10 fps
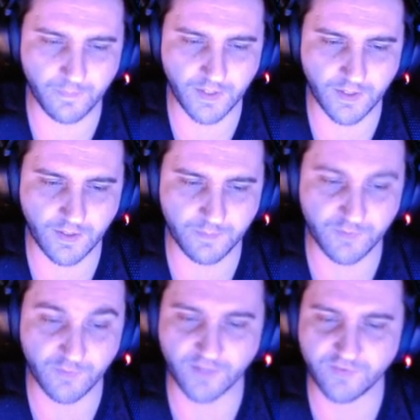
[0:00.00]
Mais
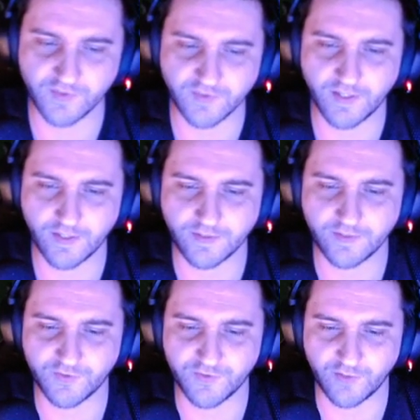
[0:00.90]
mais voilà, c'était très
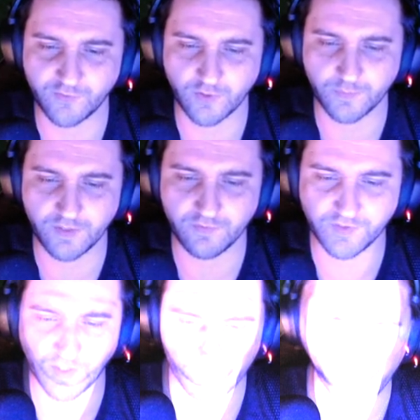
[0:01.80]
très intéressant comme il a fait
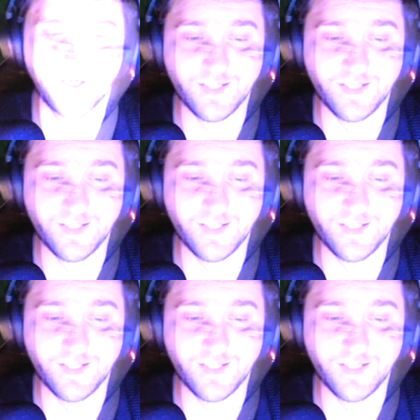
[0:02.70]
ça.